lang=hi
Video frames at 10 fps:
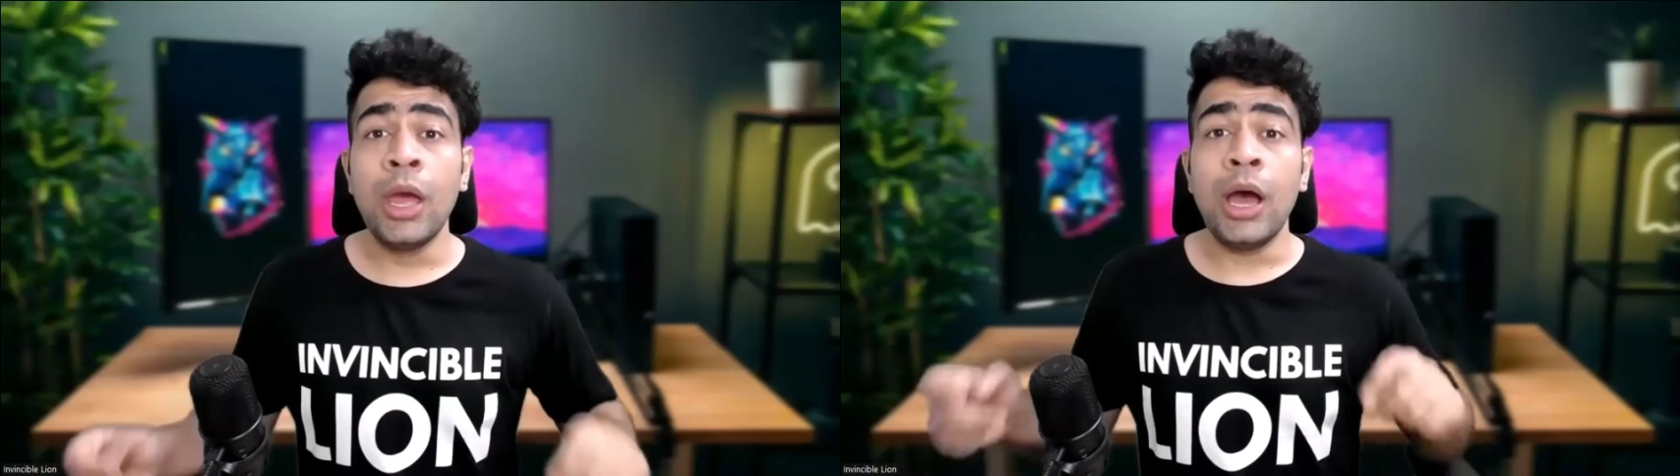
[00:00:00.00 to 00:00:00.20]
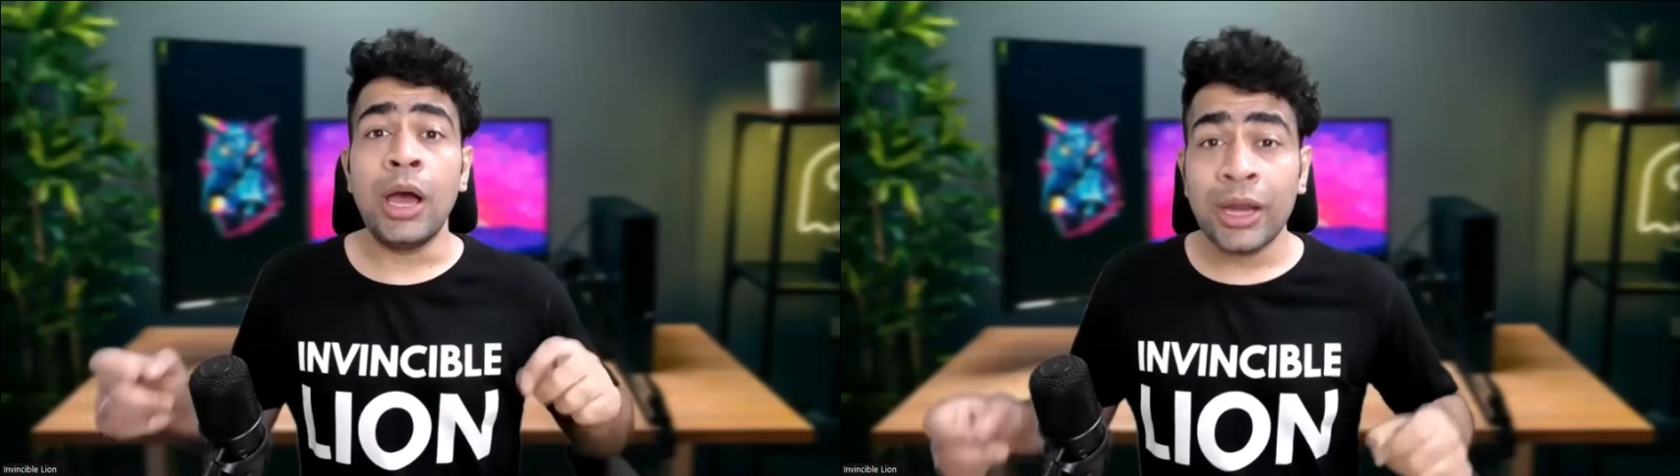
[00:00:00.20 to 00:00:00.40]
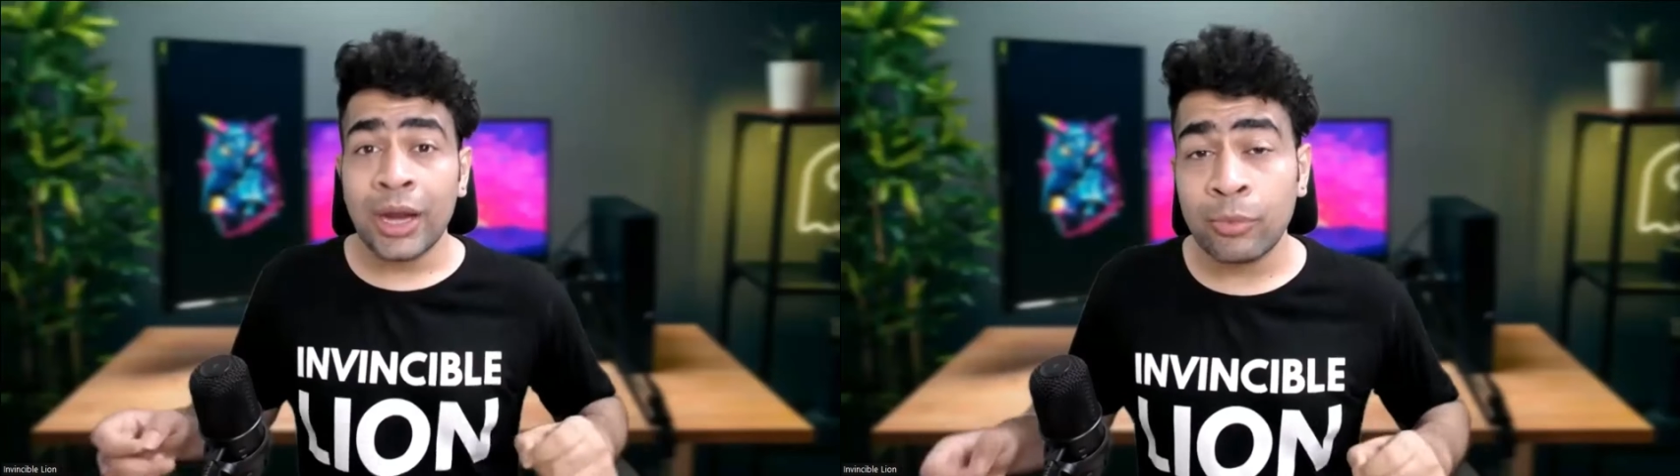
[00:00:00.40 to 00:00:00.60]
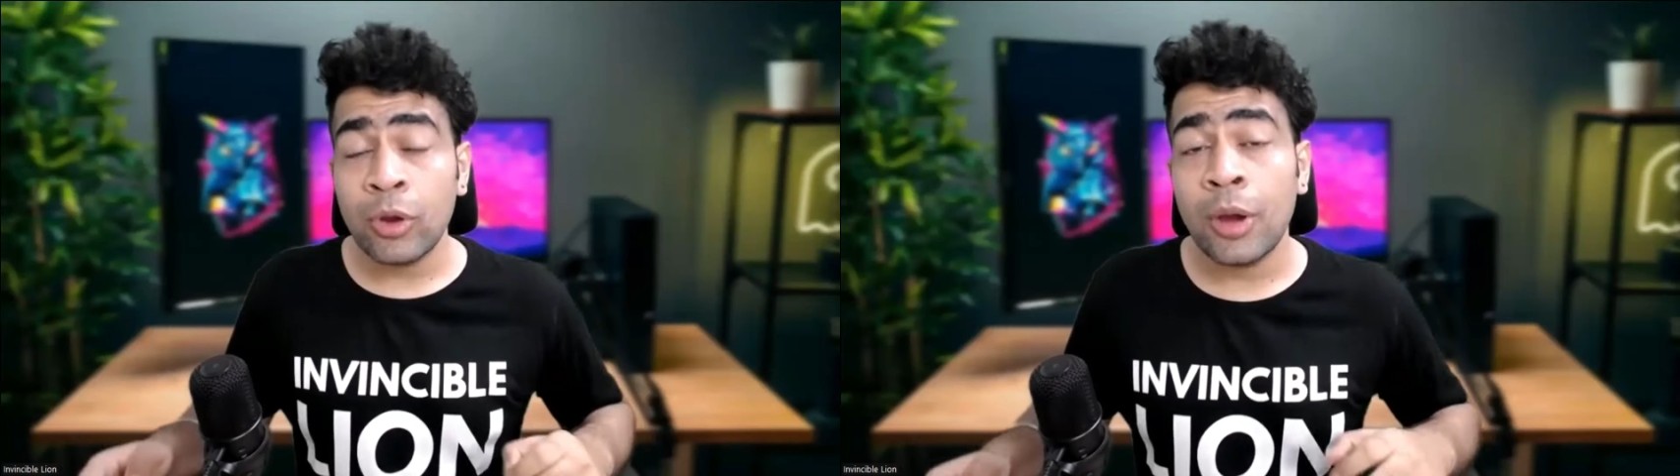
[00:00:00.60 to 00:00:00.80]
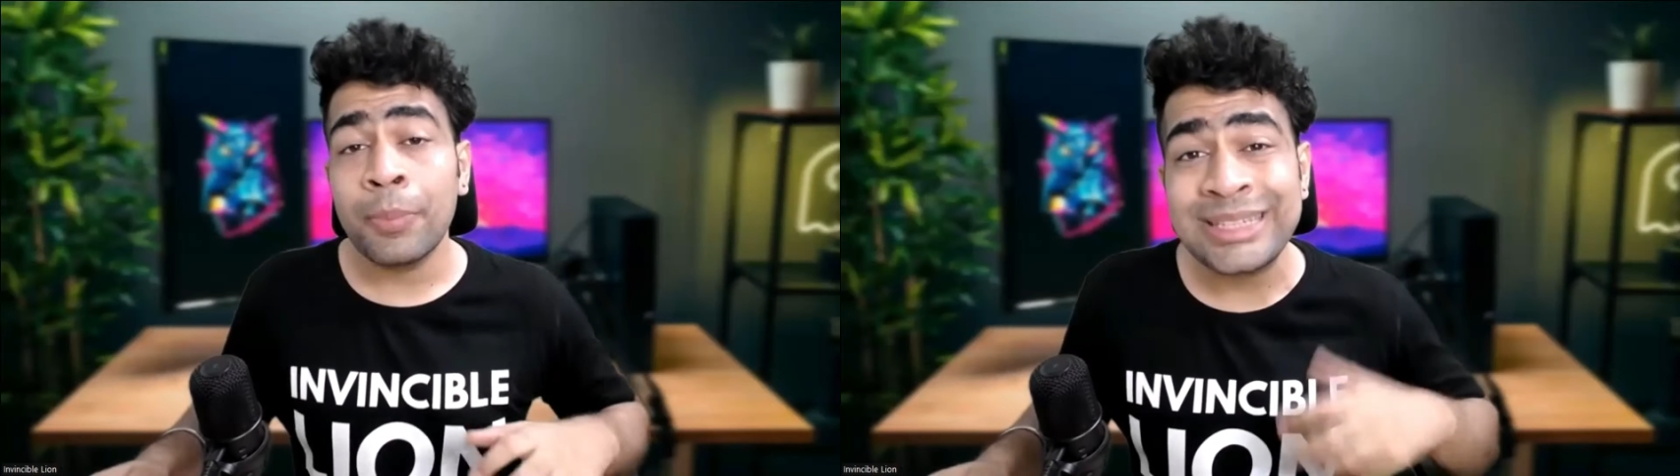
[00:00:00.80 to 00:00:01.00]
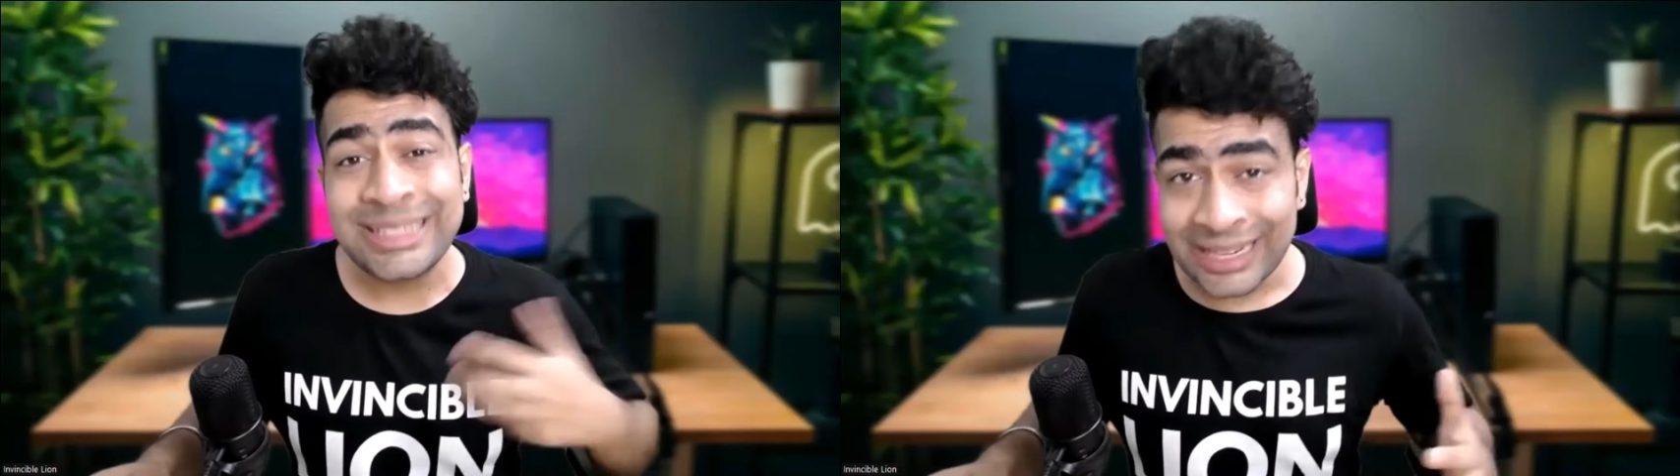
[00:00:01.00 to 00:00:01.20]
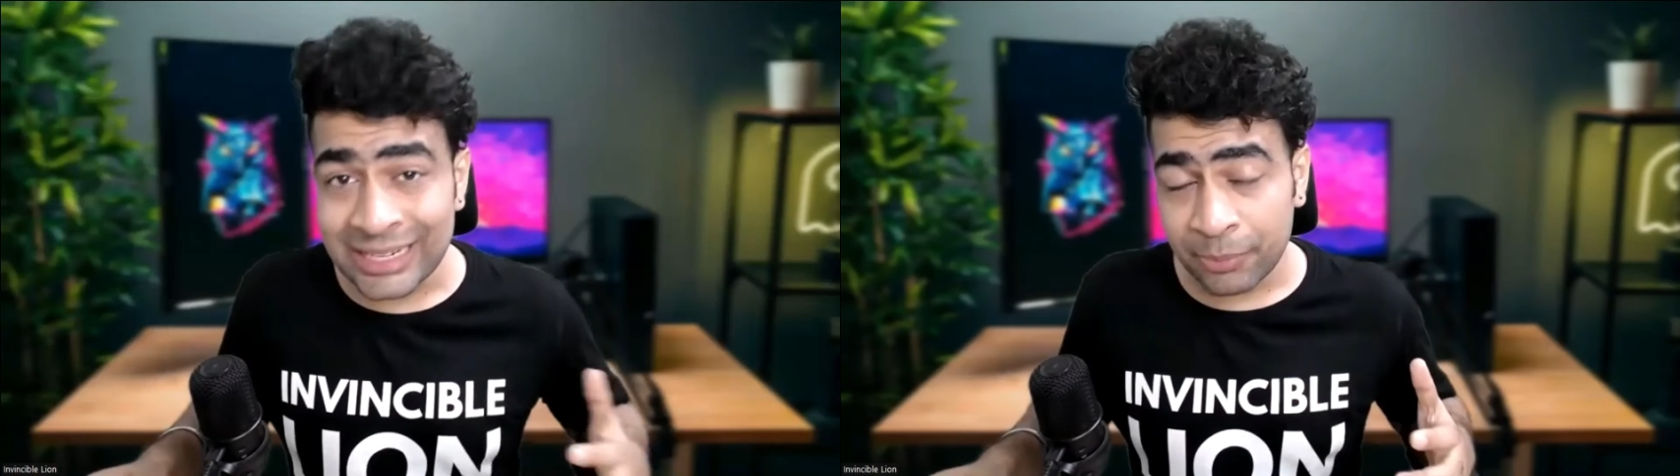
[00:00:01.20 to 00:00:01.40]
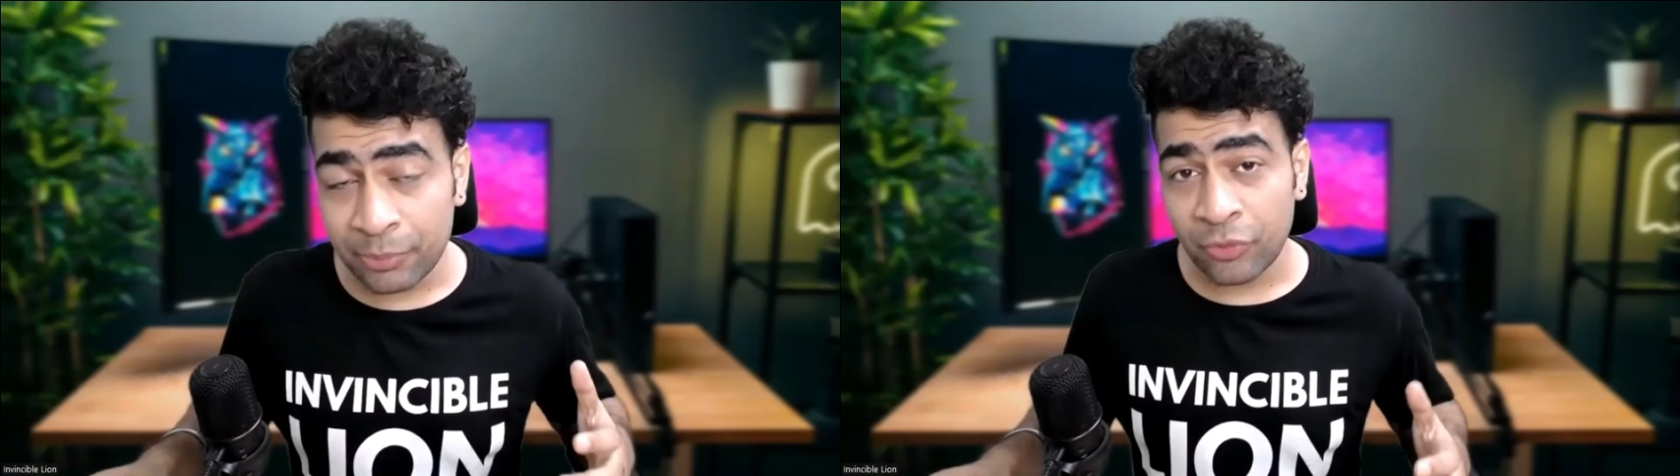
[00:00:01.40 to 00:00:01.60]
अगर आपको अपनी
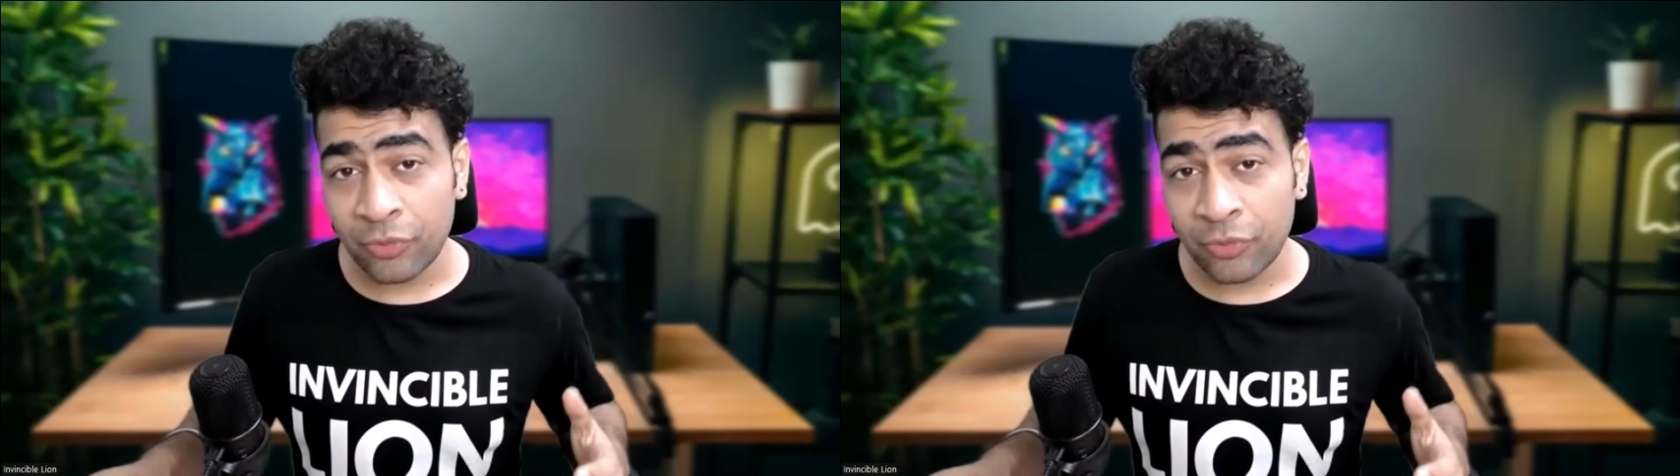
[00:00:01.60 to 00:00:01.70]
सेल्स इंप्रूव